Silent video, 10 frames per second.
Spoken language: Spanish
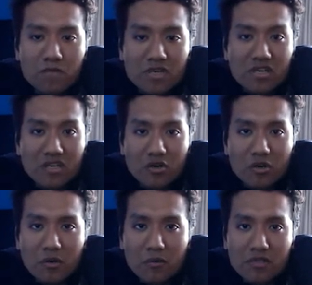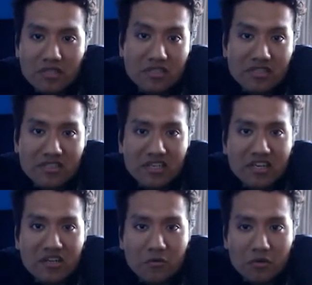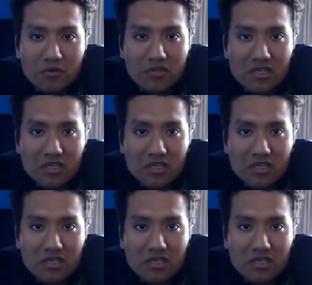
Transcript: y qué es lo que vamos a necesitar y cómo lo vamos a